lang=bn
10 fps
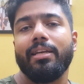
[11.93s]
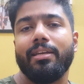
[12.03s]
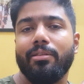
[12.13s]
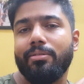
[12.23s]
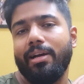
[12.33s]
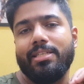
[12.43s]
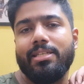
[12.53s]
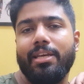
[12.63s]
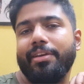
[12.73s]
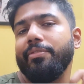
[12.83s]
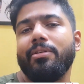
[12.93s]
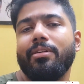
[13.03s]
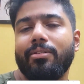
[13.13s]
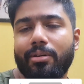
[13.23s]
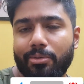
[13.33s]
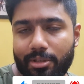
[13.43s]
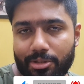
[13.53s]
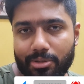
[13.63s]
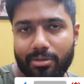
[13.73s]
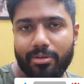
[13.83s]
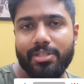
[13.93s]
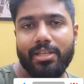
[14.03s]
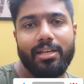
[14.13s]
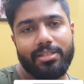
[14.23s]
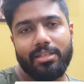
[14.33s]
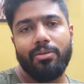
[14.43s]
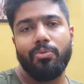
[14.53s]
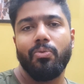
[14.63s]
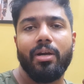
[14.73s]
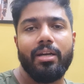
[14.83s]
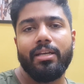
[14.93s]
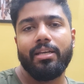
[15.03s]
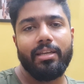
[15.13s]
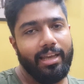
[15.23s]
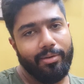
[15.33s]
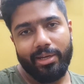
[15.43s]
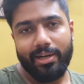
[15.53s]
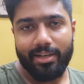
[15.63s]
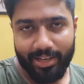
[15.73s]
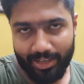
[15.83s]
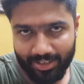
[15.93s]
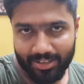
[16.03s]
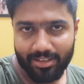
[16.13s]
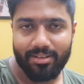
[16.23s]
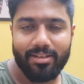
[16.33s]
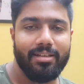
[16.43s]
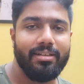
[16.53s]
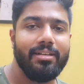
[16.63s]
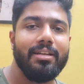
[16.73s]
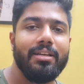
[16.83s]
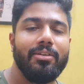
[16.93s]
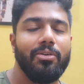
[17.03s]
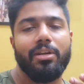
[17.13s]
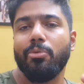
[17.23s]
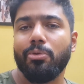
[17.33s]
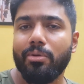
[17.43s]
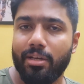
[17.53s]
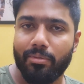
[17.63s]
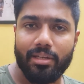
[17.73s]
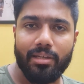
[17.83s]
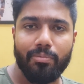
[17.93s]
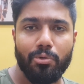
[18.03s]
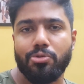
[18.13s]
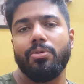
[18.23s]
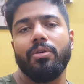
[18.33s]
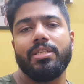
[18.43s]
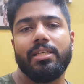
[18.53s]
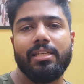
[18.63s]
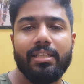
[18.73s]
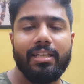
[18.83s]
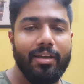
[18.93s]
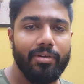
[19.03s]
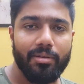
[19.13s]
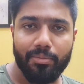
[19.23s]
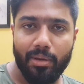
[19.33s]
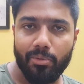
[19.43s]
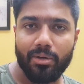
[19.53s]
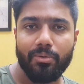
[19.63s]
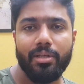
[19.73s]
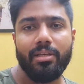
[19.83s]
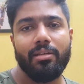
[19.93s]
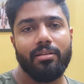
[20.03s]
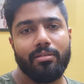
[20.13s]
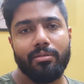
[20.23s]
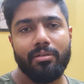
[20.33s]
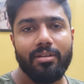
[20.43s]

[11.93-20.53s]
কিন্তু আজকে এই ভিডিওটা করার উদ্দেশ্য হলো যে আজকে ওয়ার্ল্ড ক্যামেরা ডে আর অনেক বন্ধুরাই আমাকে প্রশ্ন করে যে কী কী ক্যামেরা আমি ব্যবহার করি কারণ